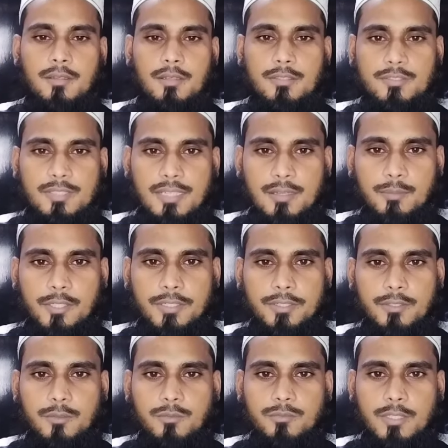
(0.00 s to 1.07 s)

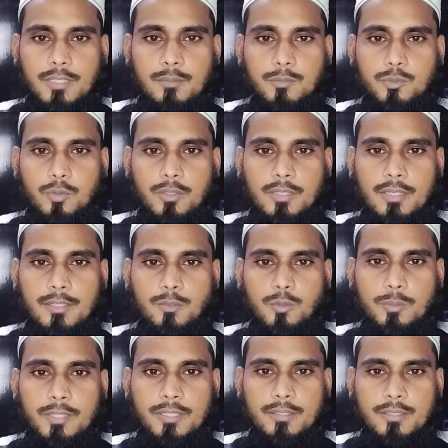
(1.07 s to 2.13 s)
असलकम वरहमल
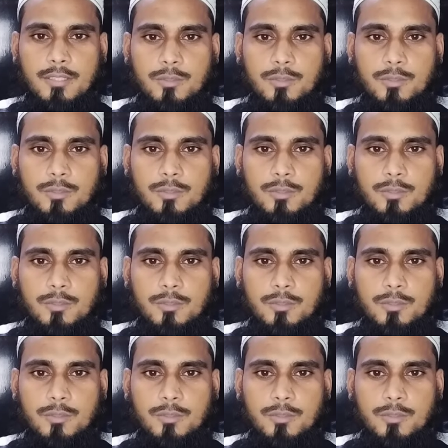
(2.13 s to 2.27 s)
वबरक